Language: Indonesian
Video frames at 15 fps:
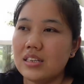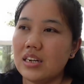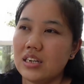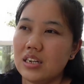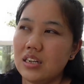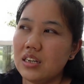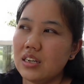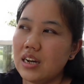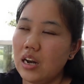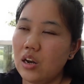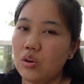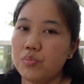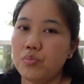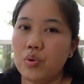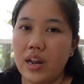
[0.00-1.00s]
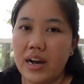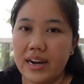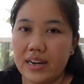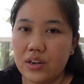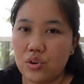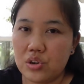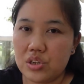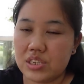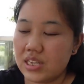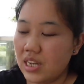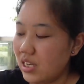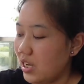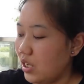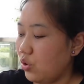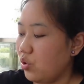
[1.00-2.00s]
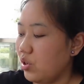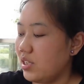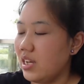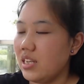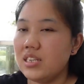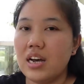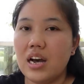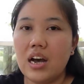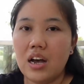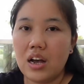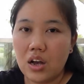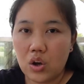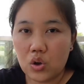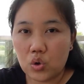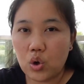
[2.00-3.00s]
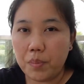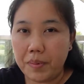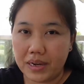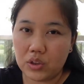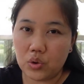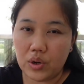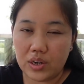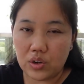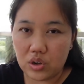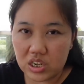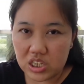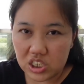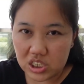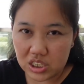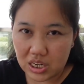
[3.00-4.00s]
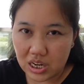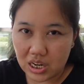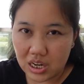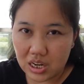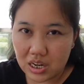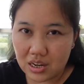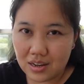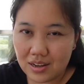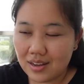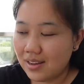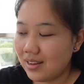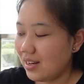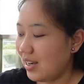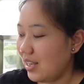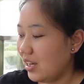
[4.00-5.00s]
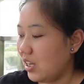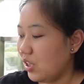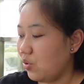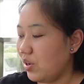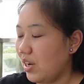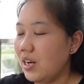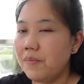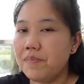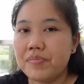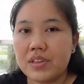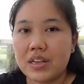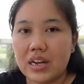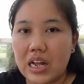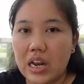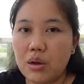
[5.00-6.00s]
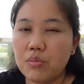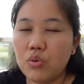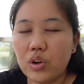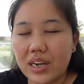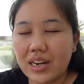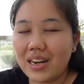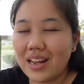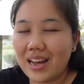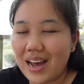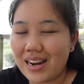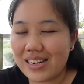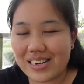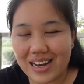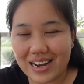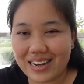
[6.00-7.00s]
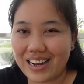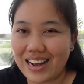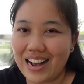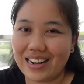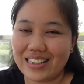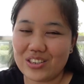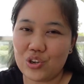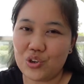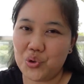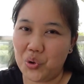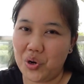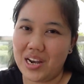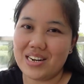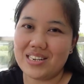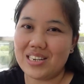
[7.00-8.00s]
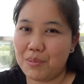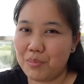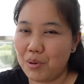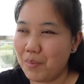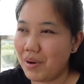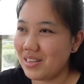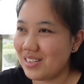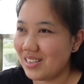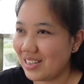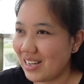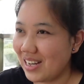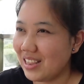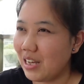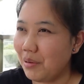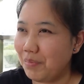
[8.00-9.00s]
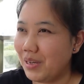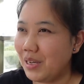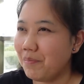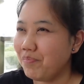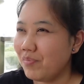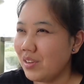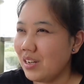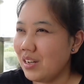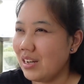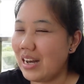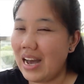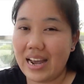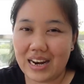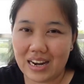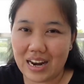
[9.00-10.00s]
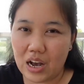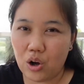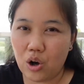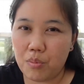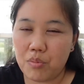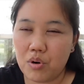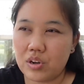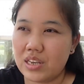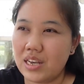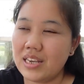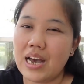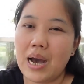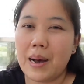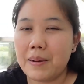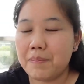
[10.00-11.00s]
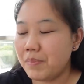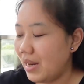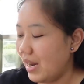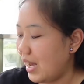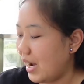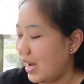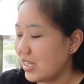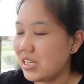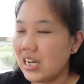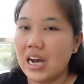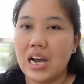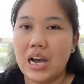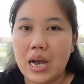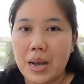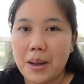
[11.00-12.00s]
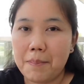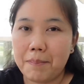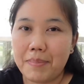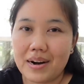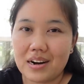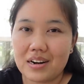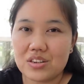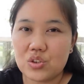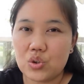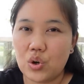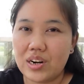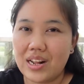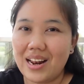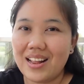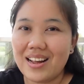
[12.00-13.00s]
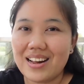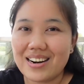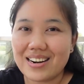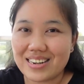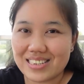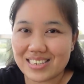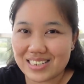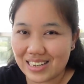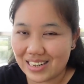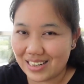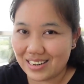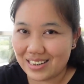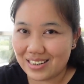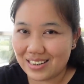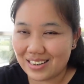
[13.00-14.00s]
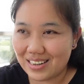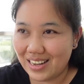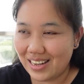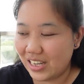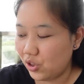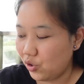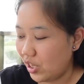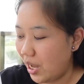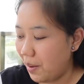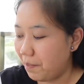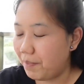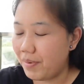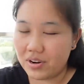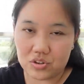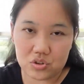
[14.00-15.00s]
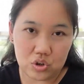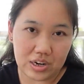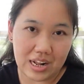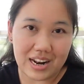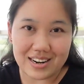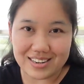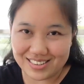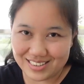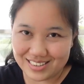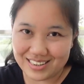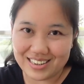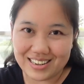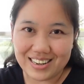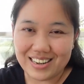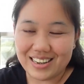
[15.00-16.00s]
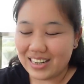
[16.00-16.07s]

jadi kalau pulang Indonesia ya tulis saja go back to Indonesia kayak gitu kan kalau mungkin ada nggak kecocokan sama majikan tapi nggak enak ngomongnya ya bilang aja personal reason kayak gitu ya personal reason